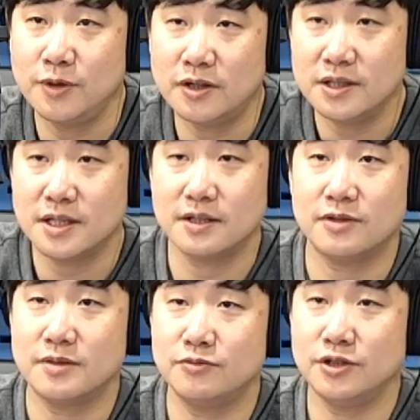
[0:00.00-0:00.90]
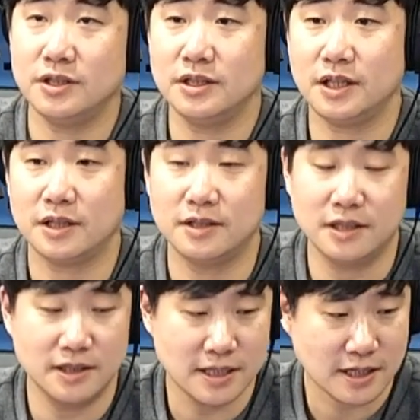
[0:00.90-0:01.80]
의자냐고 하신 분들인데 그냥
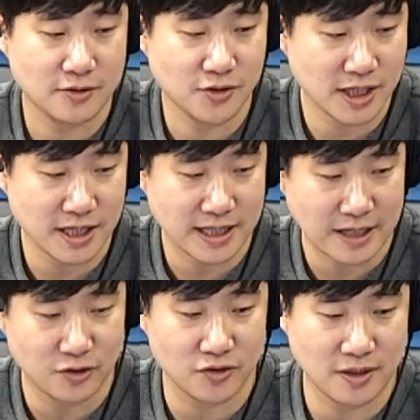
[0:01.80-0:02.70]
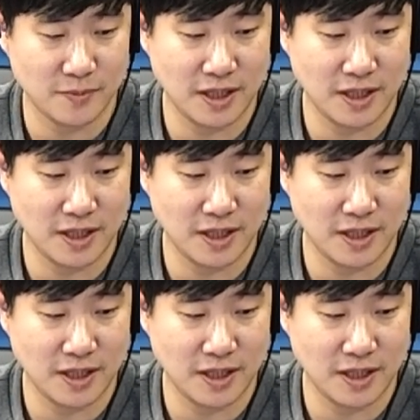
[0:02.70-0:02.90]
의자를 최대한 낮춰서 한번